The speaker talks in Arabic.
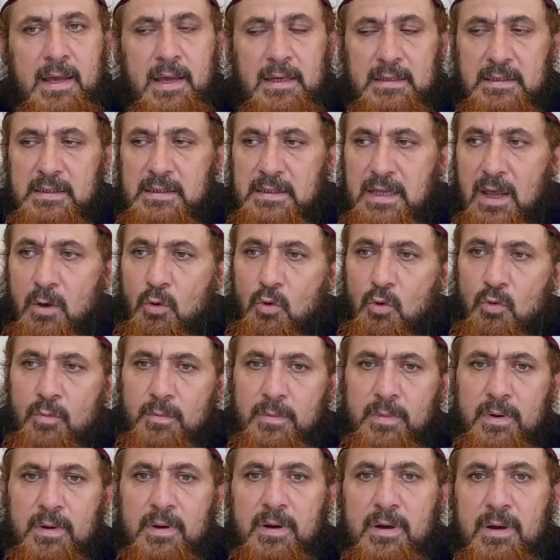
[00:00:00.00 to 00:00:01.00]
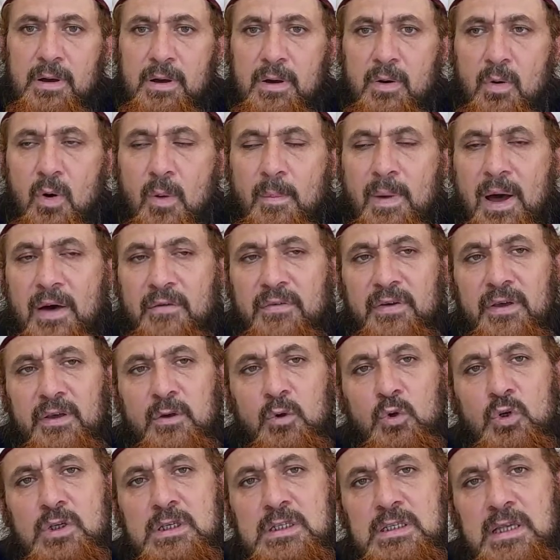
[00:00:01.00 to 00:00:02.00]
الصوم وما
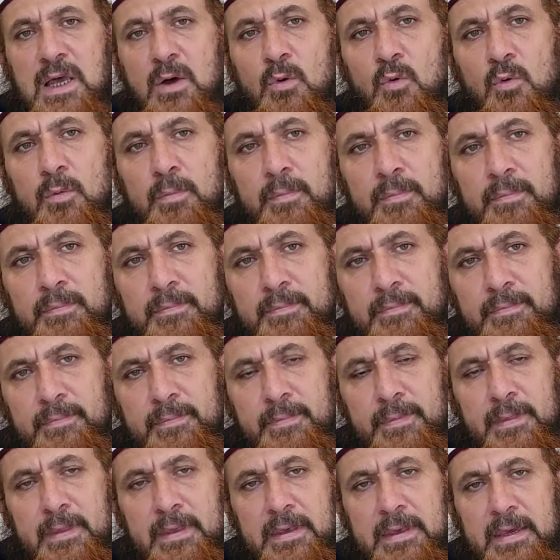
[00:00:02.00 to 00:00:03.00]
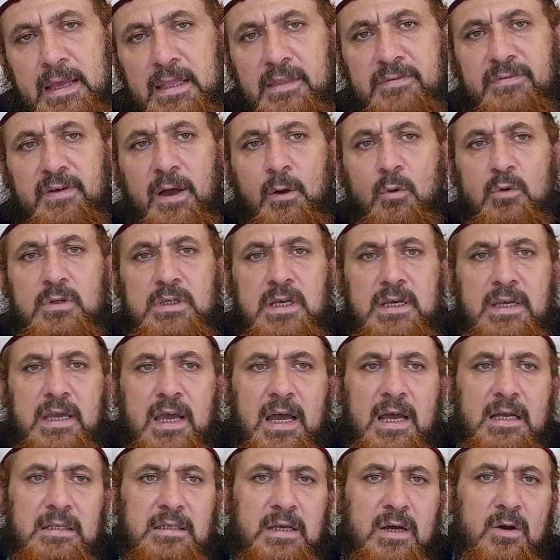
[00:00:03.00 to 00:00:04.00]
فقه الصوم يدفع
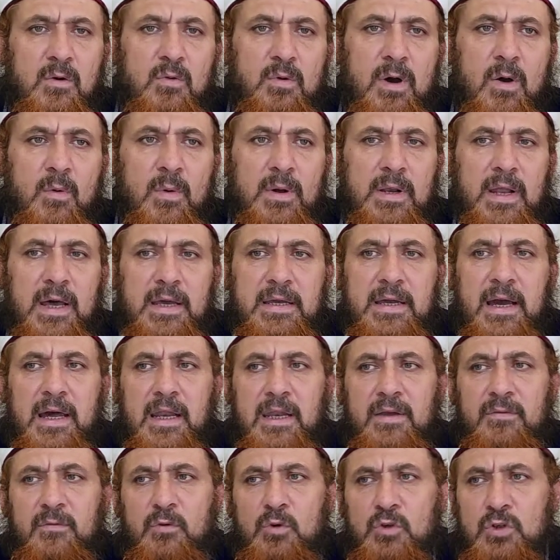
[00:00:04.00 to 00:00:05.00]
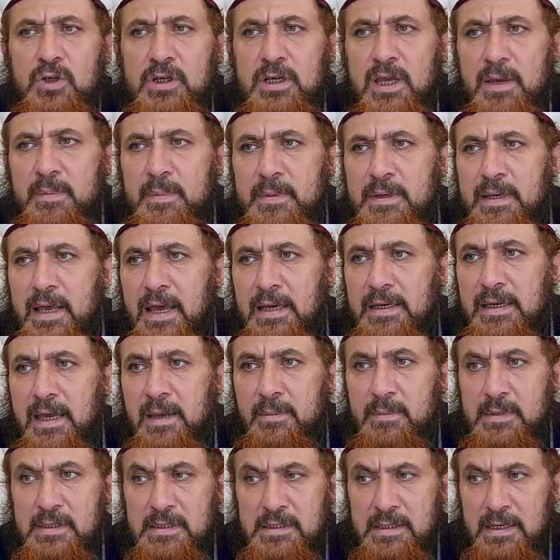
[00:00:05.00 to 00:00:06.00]
زكاته وهو لا يعرف شيئا من
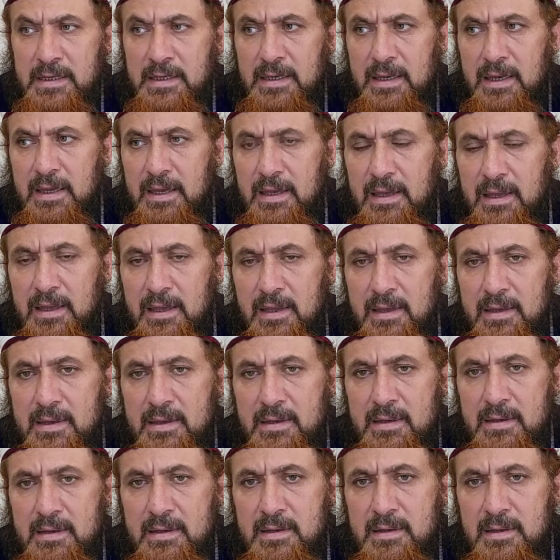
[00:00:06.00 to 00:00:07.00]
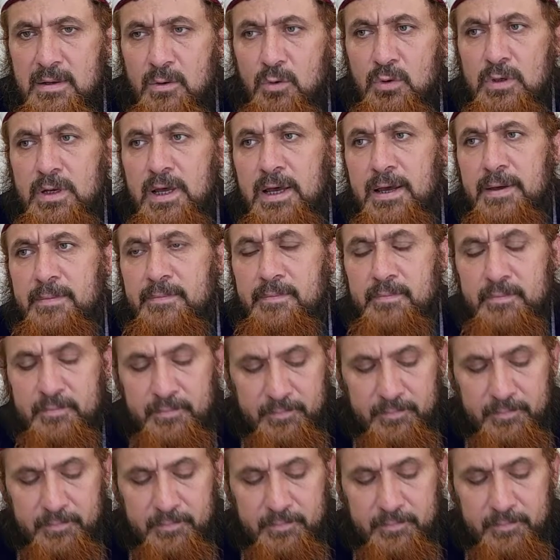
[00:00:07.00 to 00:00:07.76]
أحكام الزكاة هنا